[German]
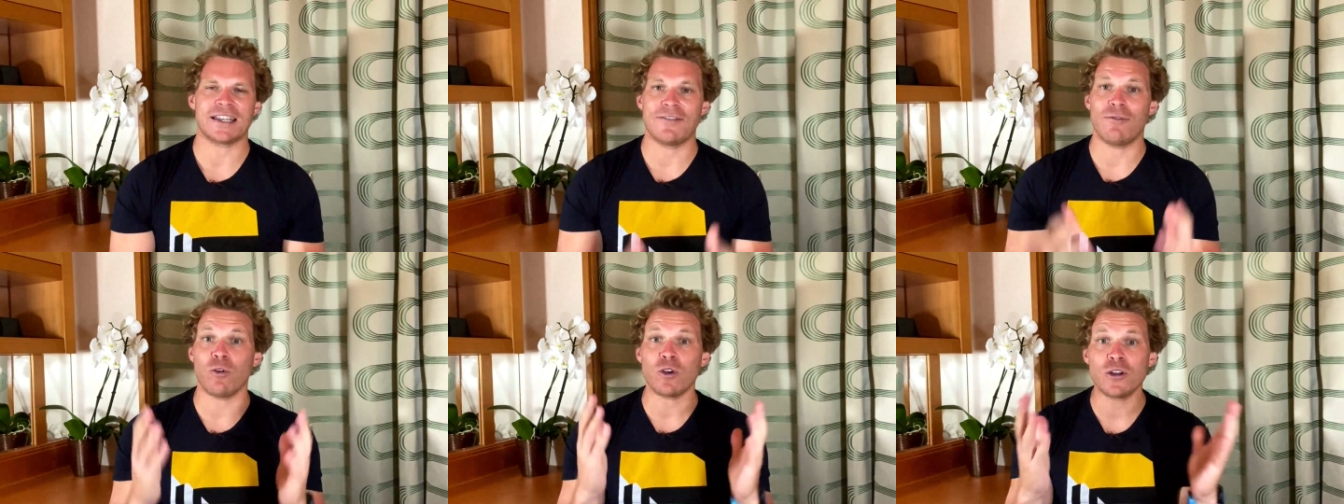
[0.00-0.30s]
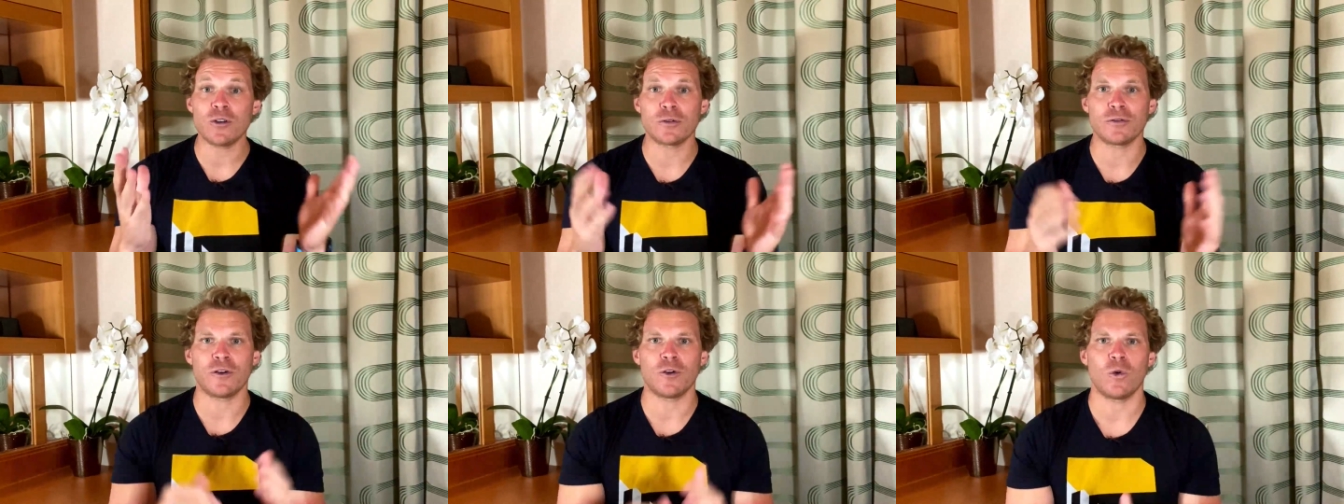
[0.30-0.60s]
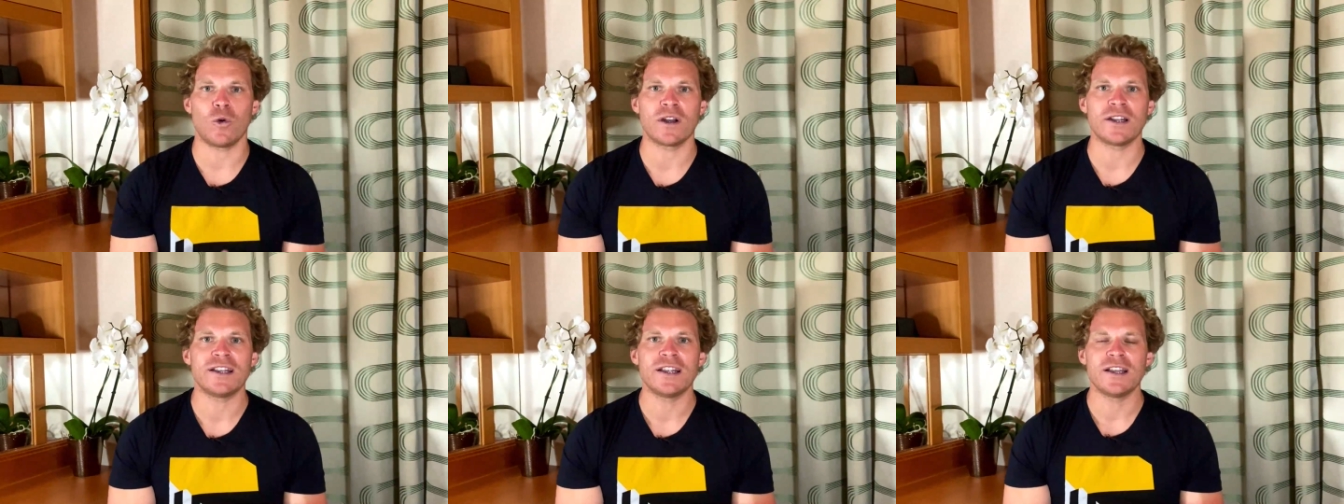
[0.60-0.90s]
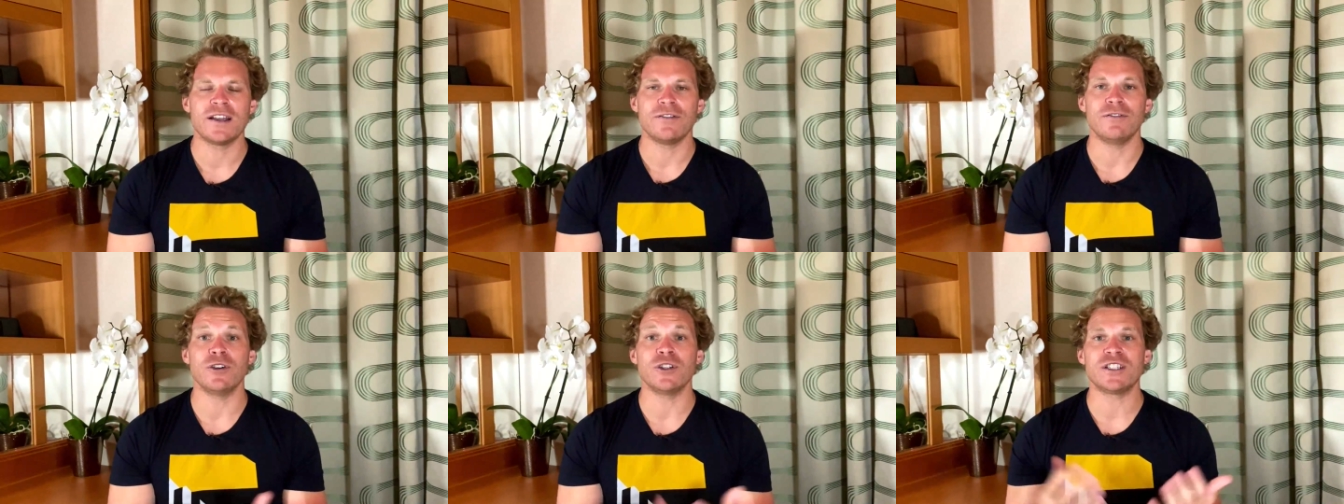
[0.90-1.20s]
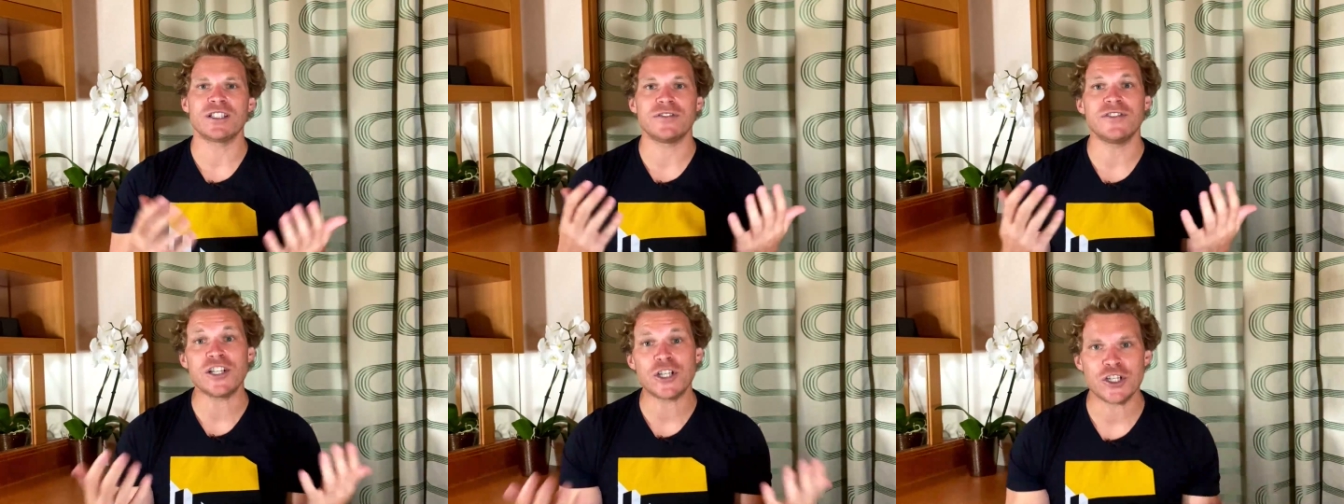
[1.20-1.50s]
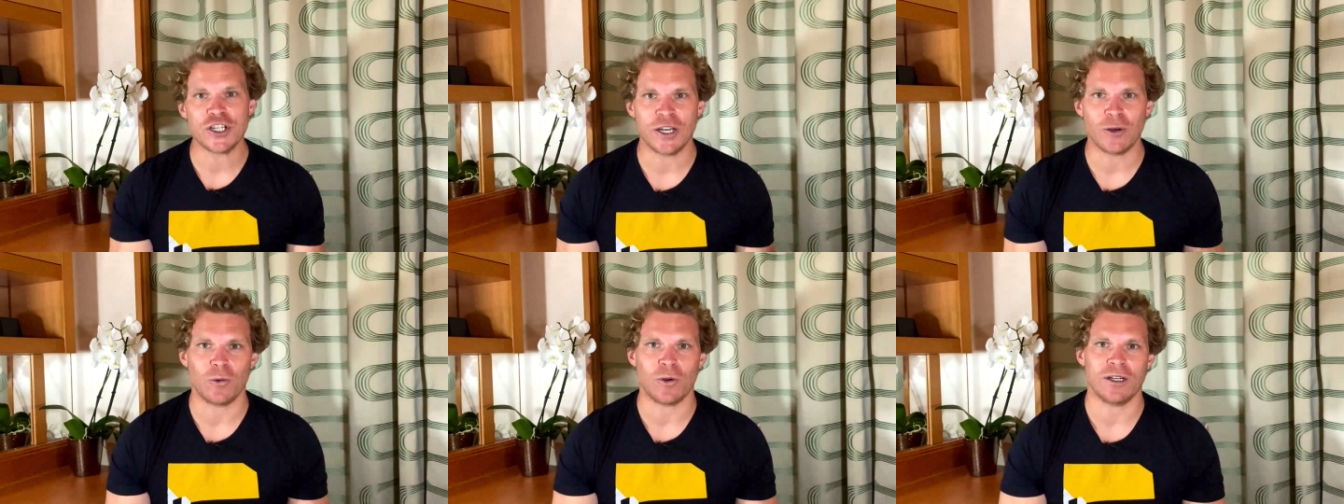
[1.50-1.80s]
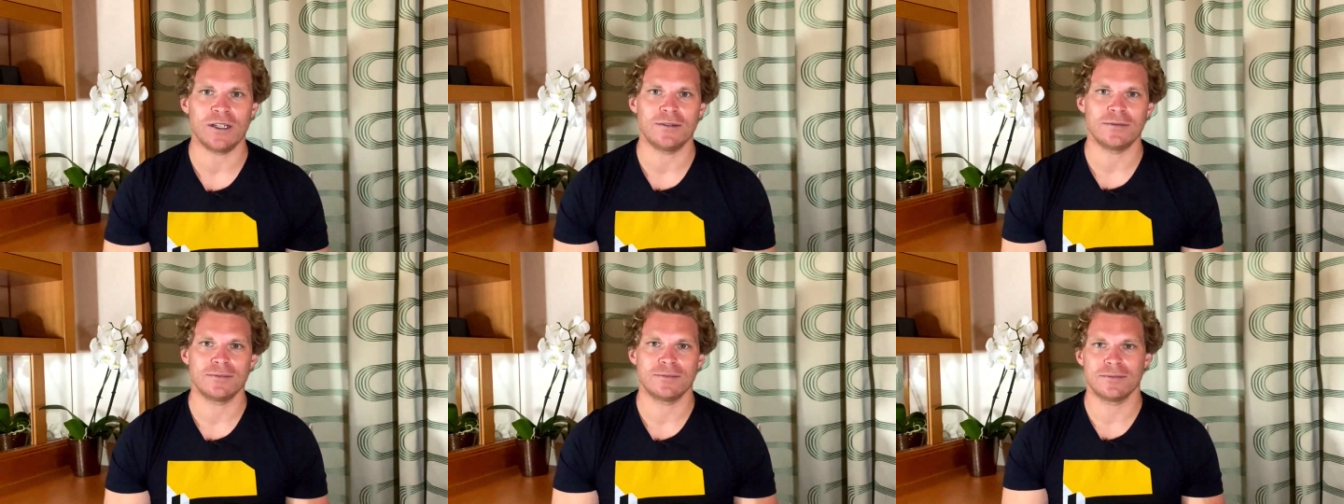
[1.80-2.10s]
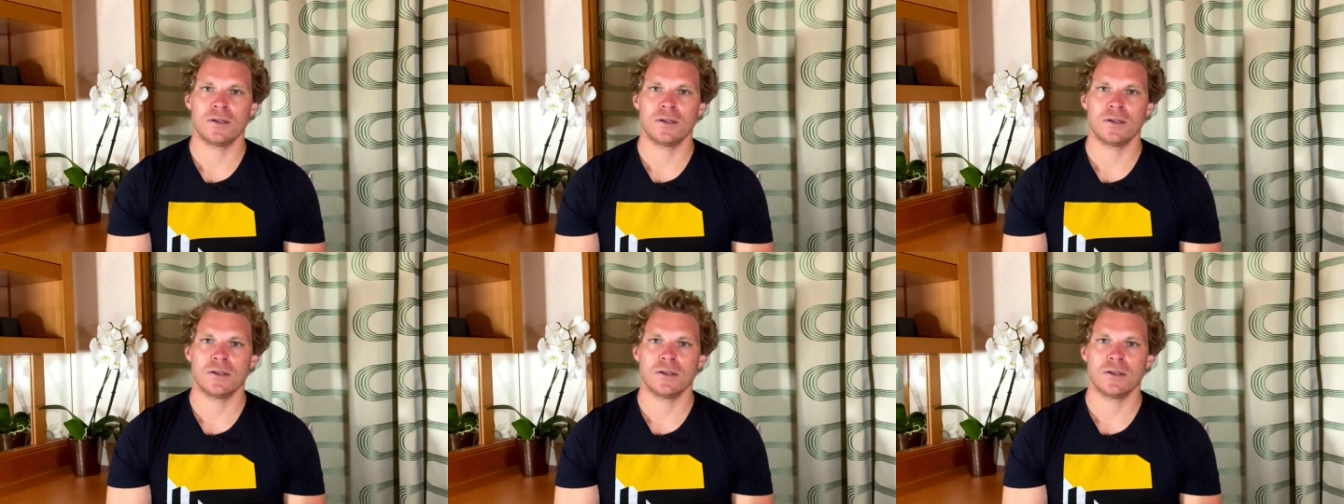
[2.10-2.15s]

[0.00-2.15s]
gewonnen und verloren, wird zwischen den Ohren.